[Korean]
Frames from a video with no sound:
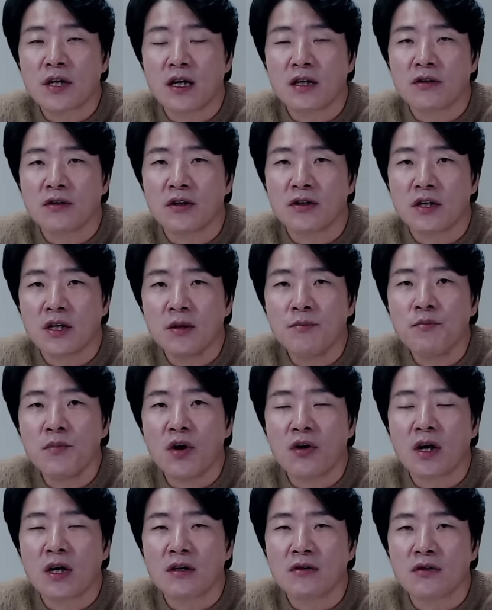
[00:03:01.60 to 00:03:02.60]
하는 것,
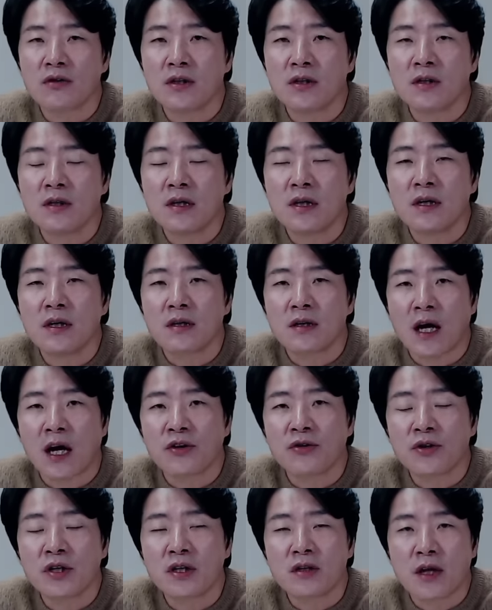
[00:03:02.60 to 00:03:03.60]
임명하는 것은
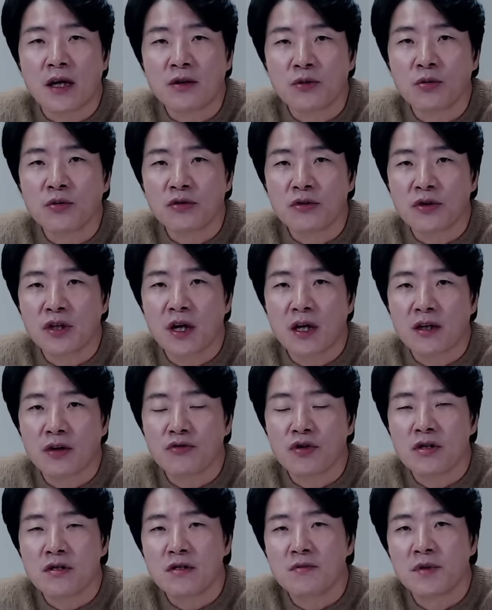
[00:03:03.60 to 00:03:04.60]
당연히 대통령이 하게
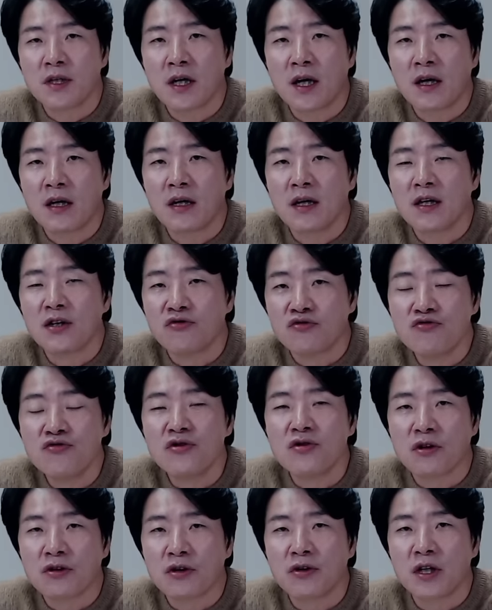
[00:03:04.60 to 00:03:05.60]
되어 있습니다.
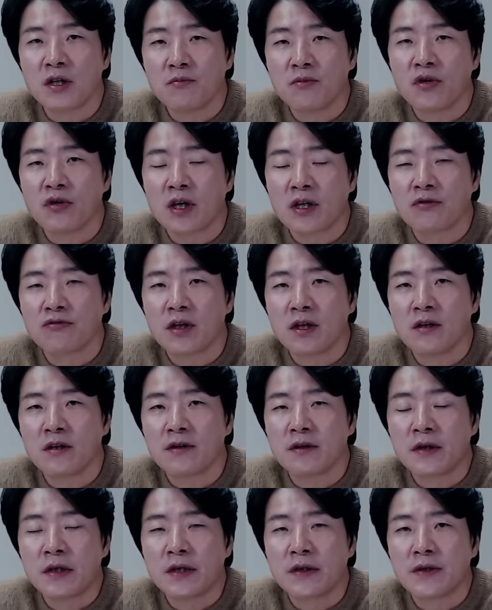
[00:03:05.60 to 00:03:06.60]
윤석열이 임명하게 되어
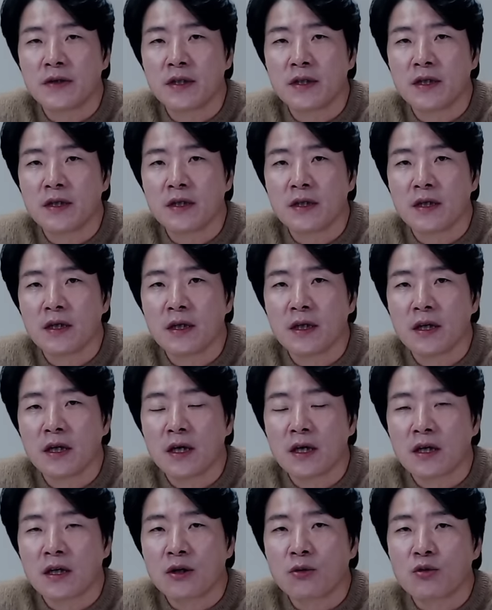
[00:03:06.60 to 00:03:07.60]
있는 거예요.
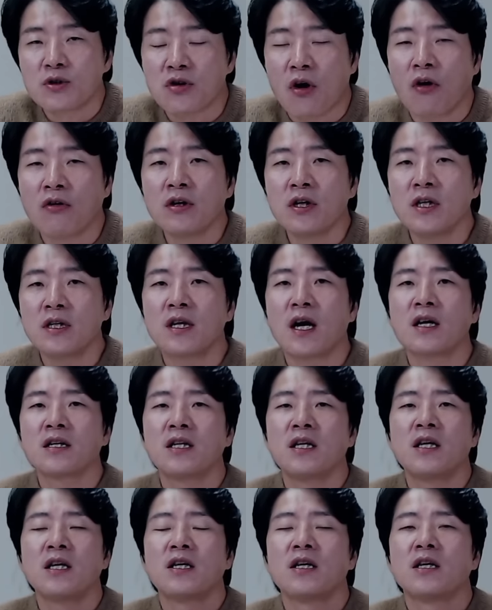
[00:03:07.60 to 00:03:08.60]
그리고
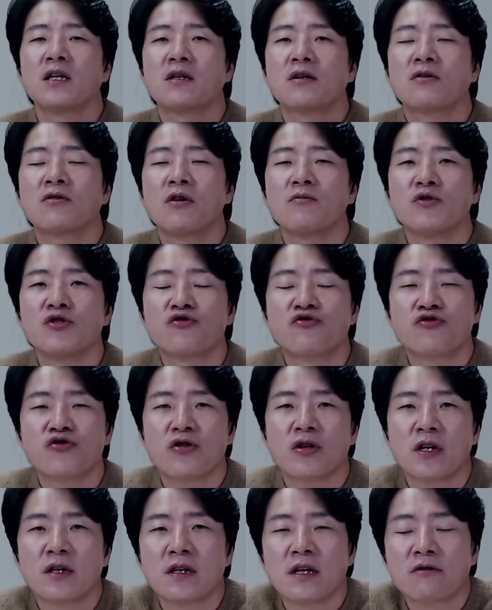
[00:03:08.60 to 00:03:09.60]
정의당이 특검을
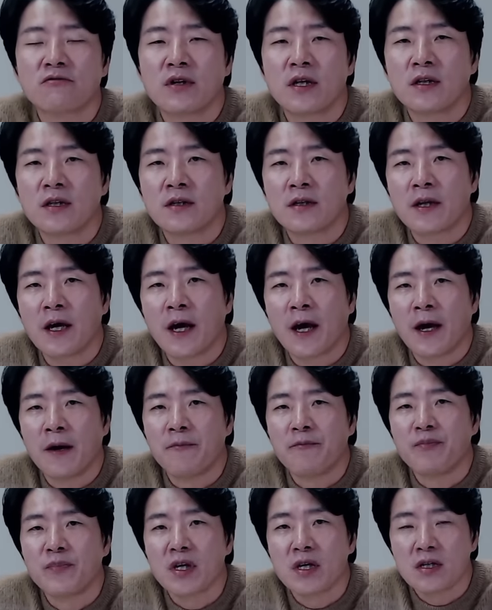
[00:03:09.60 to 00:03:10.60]
추천한다고 했는데
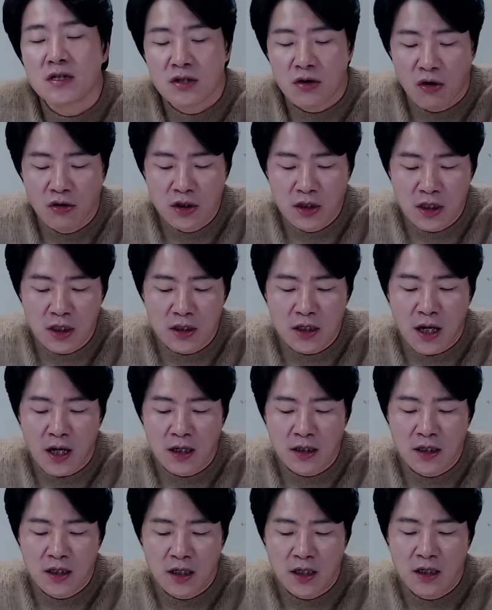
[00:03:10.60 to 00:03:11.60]

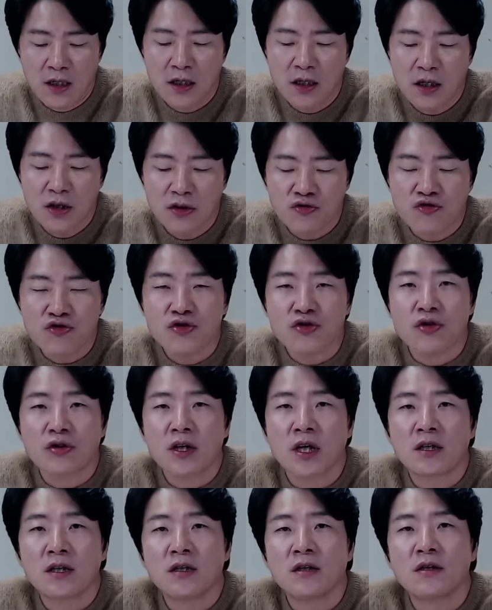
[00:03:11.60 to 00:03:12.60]
정의당이
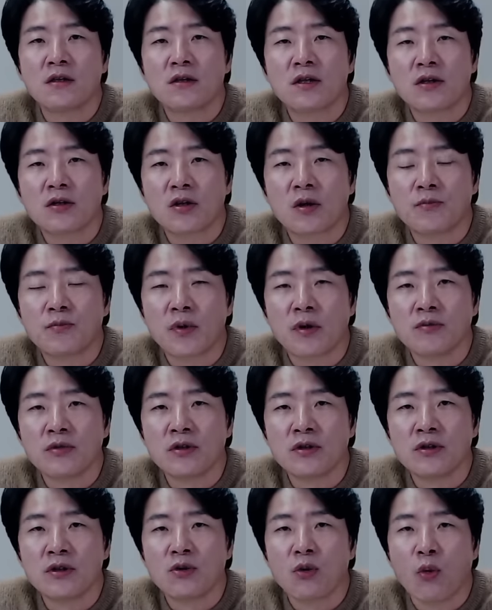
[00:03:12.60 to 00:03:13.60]
추천하는
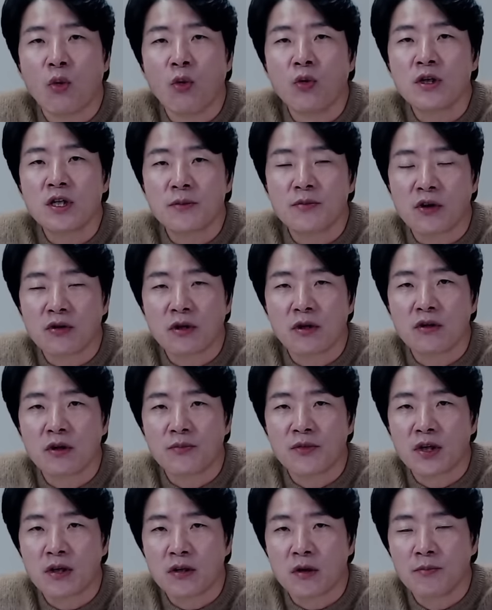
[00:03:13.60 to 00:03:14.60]
특검법은 50억
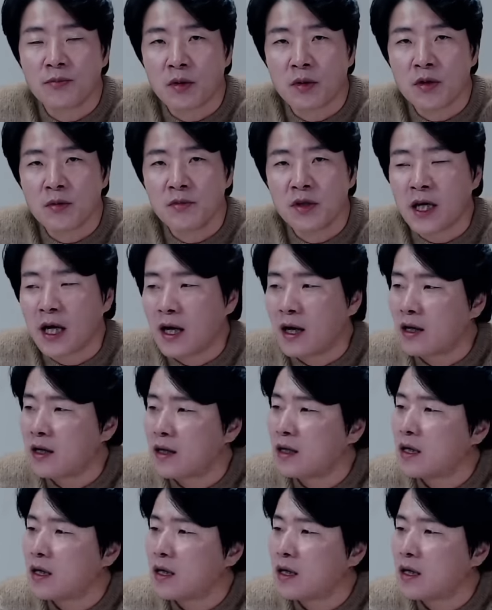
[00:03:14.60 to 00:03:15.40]
클럽 특검법입니다.